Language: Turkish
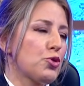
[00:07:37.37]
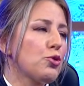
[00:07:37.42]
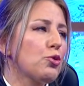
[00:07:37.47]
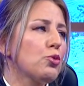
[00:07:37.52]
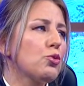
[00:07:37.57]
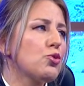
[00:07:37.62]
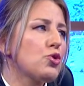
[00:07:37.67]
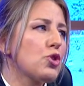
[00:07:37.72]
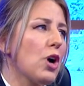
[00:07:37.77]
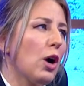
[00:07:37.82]

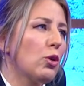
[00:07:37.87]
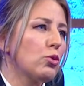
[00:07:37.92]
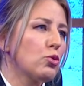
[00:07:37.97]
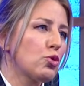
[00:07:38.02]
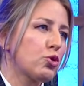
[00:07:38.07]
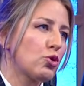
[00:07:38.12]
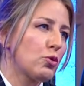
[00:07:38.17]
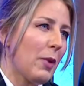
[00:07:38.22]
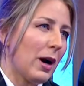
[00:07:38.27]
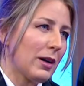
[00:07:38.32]
Çünkü uçağı
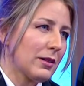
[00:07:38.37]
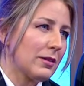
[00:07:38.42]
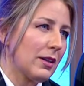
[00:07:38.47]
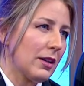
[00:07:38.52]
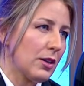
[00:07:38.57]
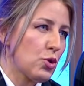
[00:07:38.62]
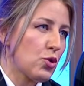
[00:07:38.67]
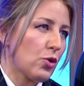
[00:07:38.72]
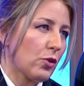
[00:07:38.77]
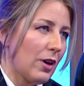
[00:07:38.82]

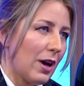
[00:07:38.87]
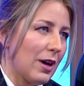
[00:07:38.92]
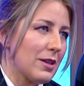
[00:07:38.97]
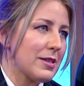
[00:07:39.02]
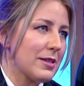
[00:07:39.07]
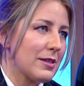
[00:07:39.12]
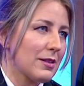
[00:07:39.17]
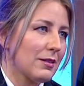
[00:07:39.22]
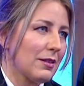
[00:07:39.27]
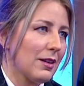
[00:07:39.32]
uçurmaktan çok
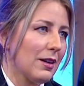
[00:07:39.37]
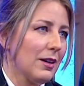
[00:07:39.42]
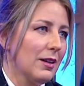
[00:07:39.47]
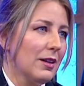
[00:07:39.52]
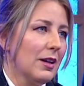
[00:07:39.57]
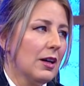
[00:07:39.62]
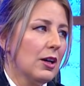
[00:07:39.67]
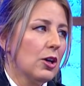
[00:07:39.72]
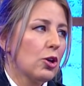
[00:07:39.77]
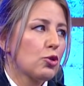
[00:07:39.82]
aslında
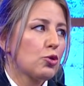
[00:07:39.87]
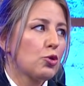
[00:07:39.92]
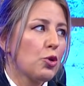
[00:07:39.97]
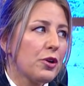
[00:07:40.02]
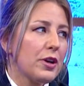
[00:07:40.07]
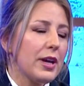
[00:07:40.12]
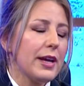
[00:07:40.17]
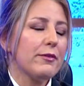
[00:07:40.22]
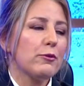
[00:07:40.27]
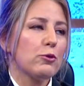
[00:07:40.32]

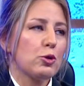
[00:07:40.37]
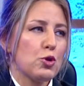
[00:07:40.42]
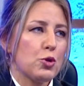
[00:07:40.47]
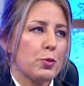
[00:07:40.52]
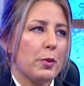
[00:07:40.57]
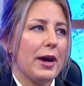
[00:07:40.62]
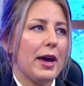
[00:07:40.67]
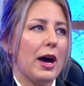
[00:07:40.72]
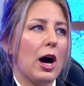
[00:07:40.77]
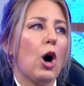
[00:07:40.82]
görev
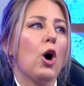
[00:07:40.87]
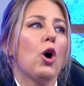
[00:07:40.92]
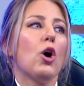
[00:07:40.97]
uçmaya Görevi